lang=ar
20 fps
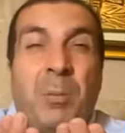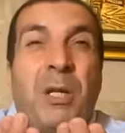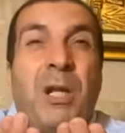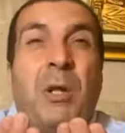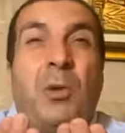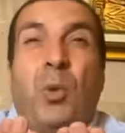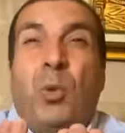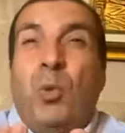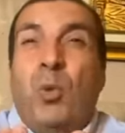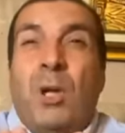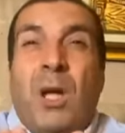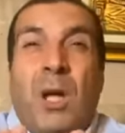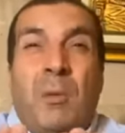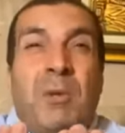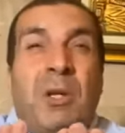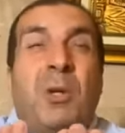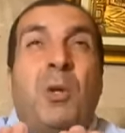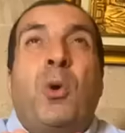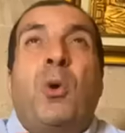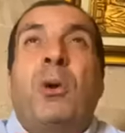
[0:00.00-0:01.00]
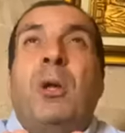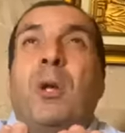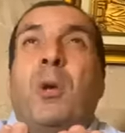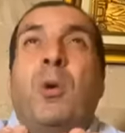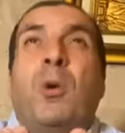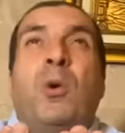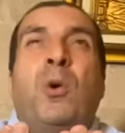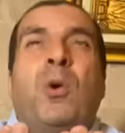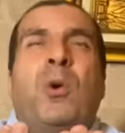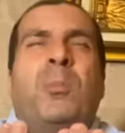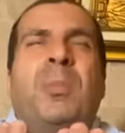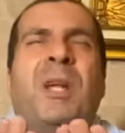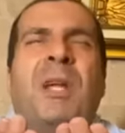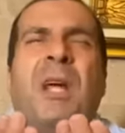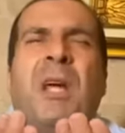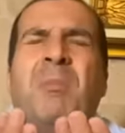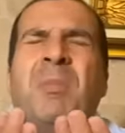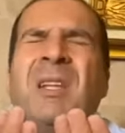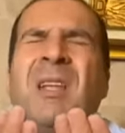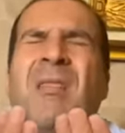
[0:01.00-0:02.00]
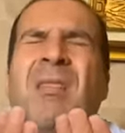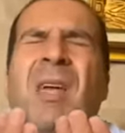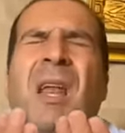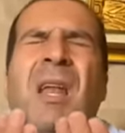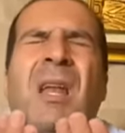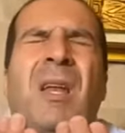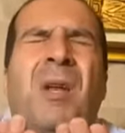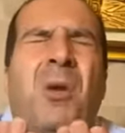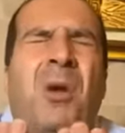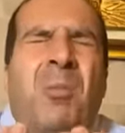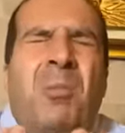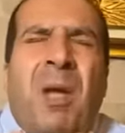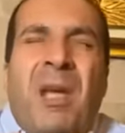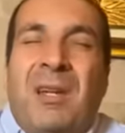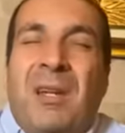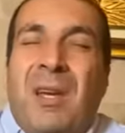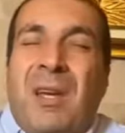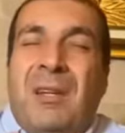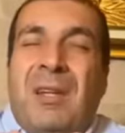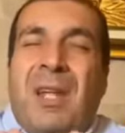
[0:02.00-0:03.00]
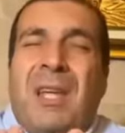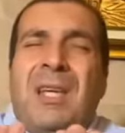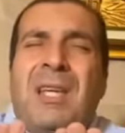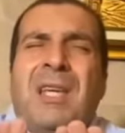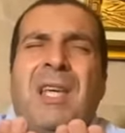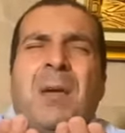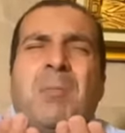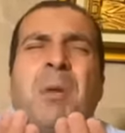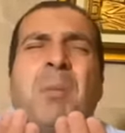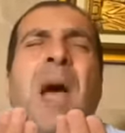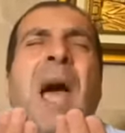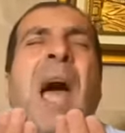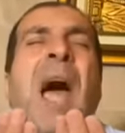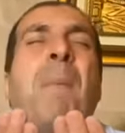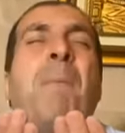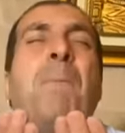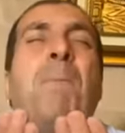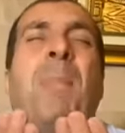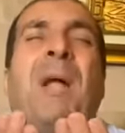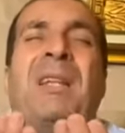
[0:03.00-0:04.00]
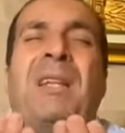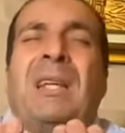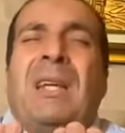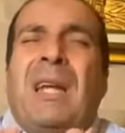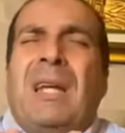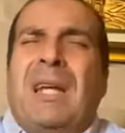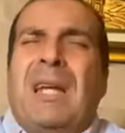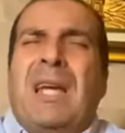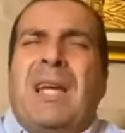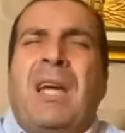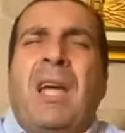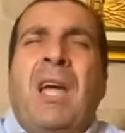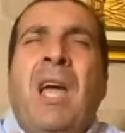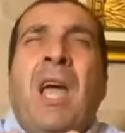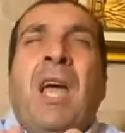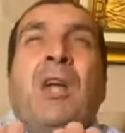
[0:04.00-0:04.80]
بندعوك من كل قلوبنا بتدلل بين يديك بمحبة إليك